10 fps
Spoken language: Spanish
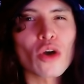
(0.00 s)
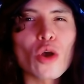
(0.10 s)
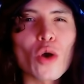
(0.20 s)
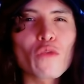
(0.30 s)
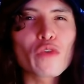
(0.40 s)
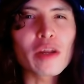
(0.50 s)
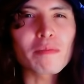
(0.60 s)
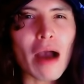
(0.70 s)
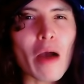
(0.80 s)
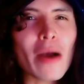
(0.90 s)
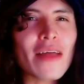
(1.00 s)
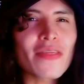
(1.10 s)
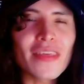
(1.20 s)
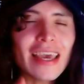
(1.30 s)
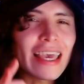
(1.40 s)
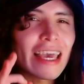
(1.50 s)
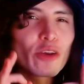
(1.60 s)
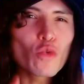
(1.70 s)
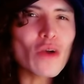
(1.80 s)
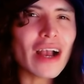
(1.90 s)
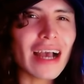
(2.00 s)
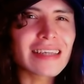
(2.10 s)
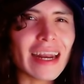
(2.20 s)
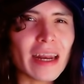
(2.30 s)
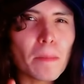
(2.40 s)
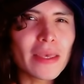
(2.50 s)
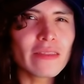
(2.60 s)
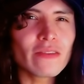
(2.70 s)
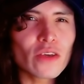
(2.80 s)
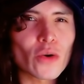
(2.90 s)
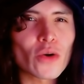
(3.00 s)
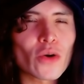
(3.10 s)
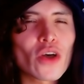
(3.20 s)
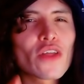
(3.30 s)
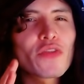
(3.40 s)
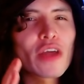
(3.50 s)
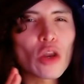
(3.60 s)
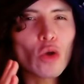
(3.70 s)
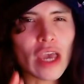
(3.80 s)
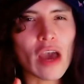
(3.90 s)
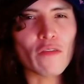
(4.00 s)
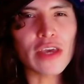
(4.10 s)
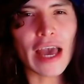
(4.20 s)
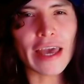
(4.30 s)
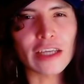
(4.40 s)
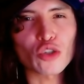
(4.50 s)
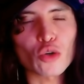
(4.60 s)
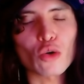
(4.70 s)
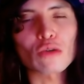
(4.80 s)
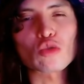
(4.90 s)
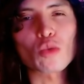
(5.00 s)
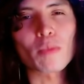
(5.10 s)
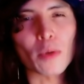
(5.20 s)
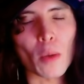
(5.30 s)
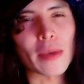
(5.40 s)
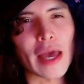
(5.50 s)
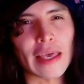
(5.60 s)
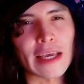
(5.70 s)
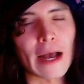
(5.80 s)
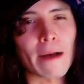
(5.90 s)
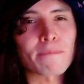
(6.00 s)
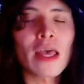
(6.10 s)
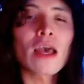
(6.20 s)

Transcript: confirmaba de que nunca se arrepintió de lo que había hecho con su propia hija.